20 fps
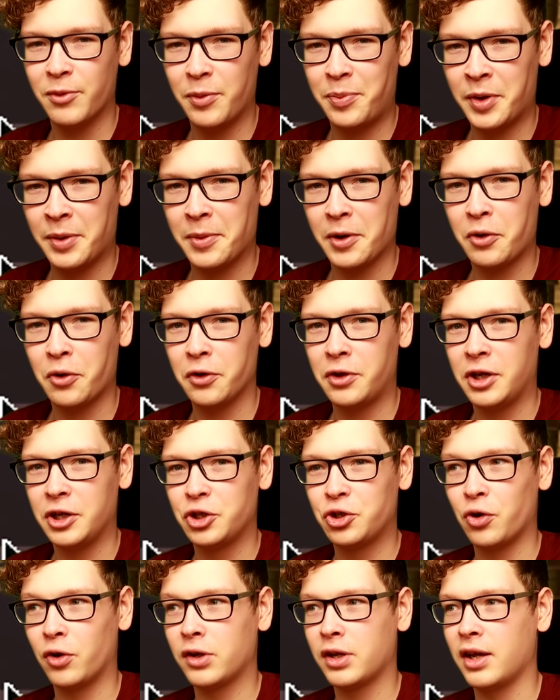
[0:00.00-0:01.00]
мой промокод
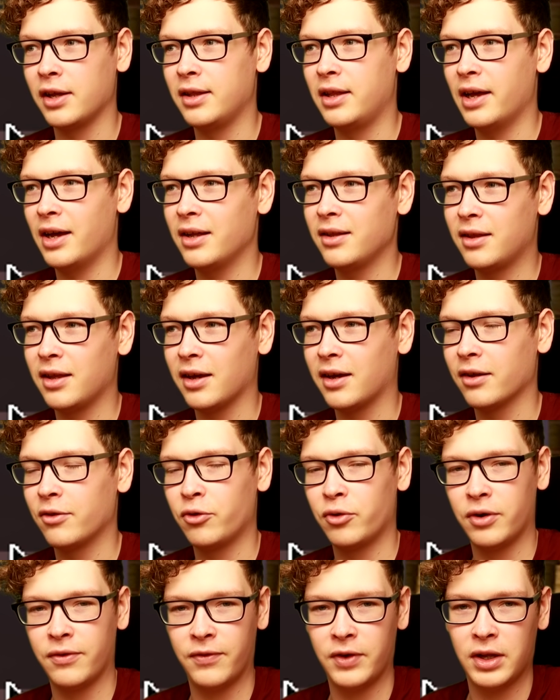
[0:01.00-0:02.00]
решетка Данте,
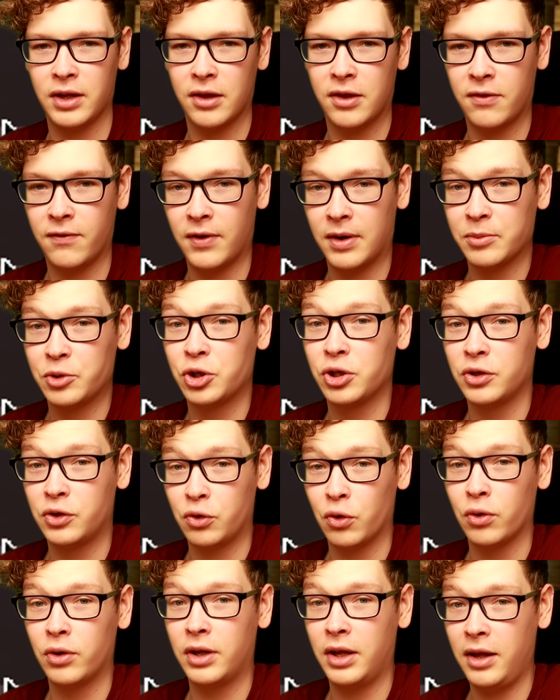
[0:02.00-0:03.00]
который выдаст вам
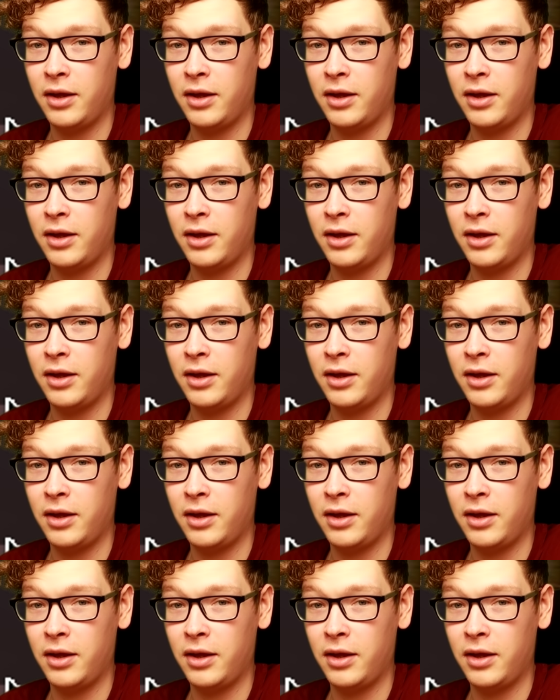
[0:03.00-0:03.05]
600